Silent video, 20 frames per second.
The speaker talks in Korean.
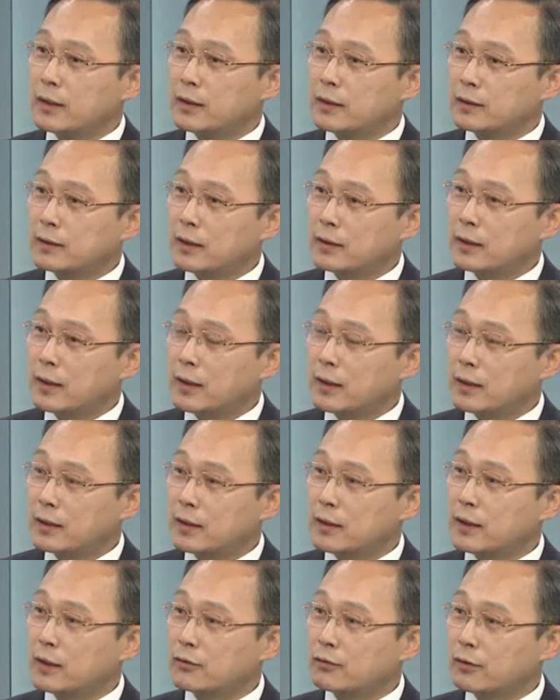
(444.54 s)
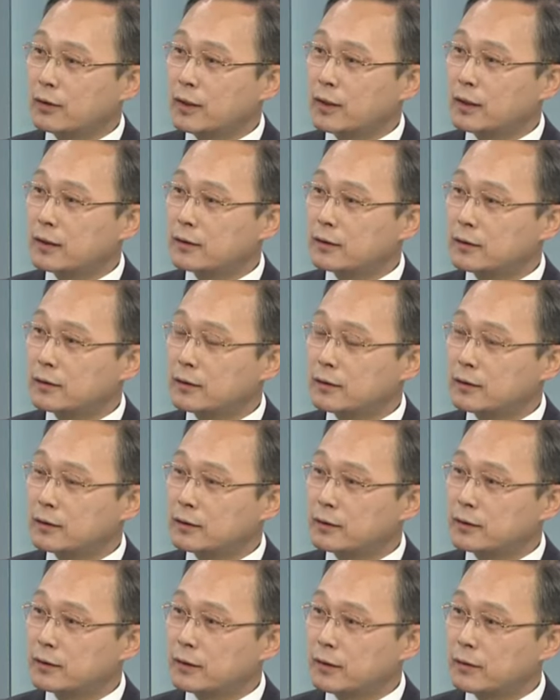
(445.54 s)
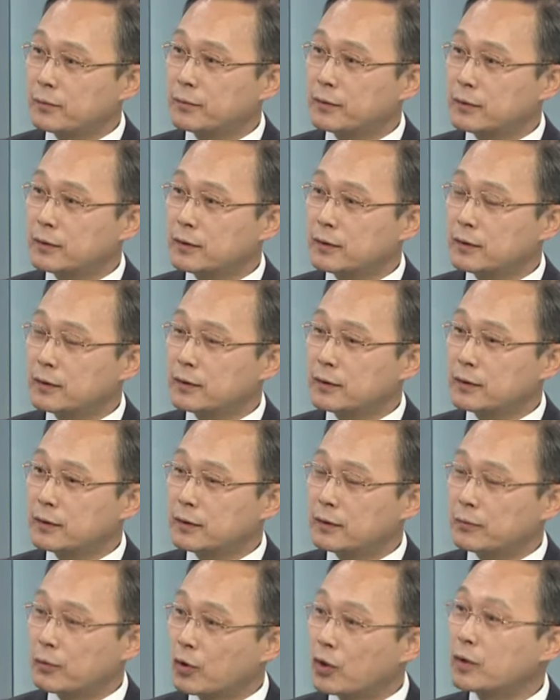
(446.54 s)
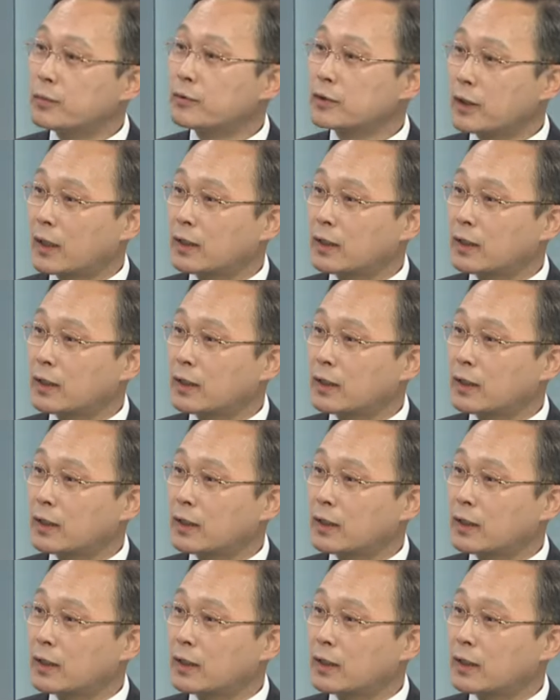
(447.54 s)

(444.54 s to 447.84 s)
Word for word: 상당한 기간 동안의 그 어, 협의 모임을